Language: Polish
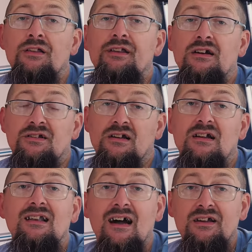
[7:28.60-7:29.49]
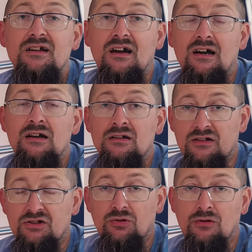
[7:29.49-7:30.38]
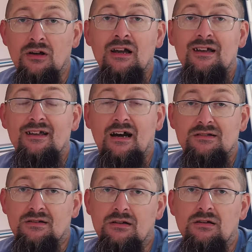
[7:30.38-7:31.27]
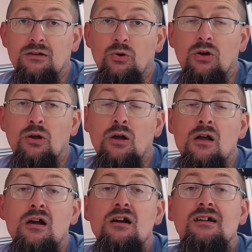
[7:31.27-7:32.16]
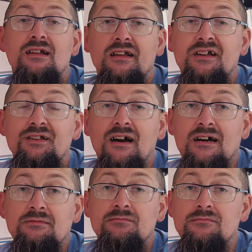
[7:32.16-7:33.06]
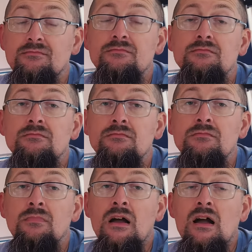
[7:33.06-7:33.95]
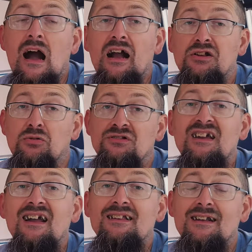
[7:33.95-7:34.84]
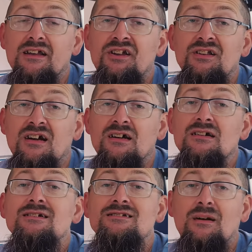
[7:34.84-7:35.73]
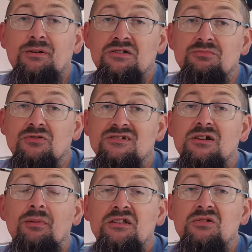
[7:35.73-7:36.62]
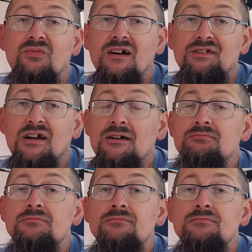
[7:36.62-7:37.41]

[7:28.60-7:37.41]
danie lajka, kto jadł rekina, a kto nie jadł rekina, zapraszam do skomentowania